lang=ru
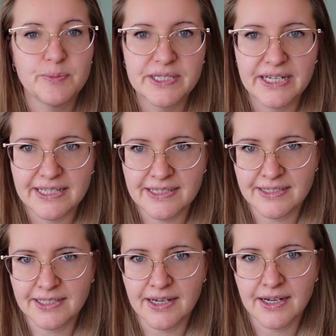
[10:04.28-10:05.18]
без
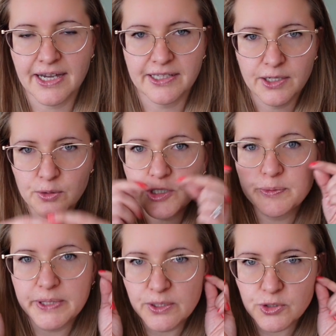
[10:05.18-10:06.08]
разницы какая, да хоть с
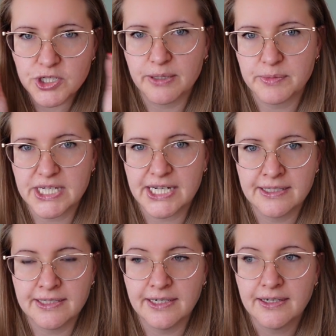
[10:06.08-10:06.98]
платочком
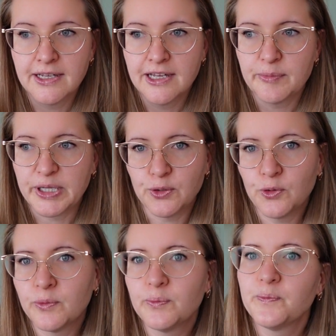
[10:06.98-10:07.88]
заходи.
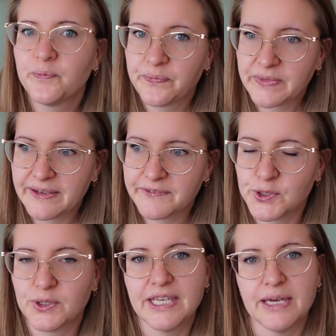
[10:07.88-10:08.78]
Потом
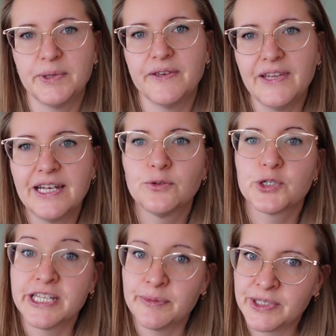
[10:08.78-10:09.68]
все-таки объявили,
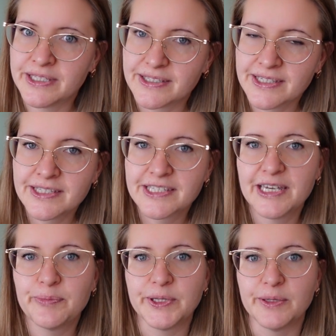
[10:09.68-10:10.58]
нужна
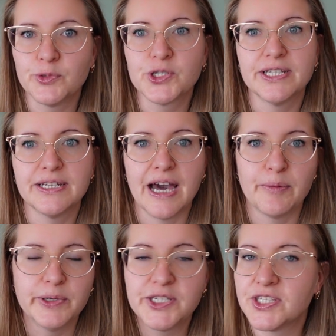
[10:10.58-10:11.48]
медицинская, потому что
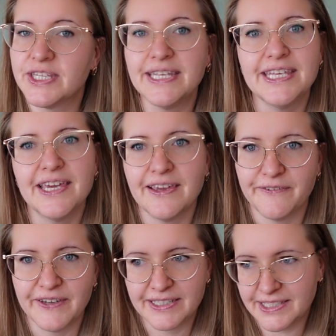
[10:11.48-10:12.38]
обычная
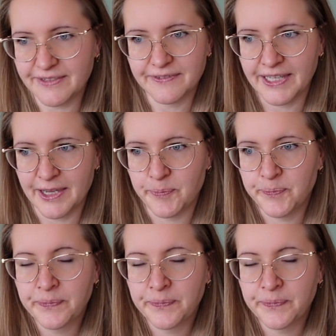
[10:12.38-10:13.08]
неэффективная.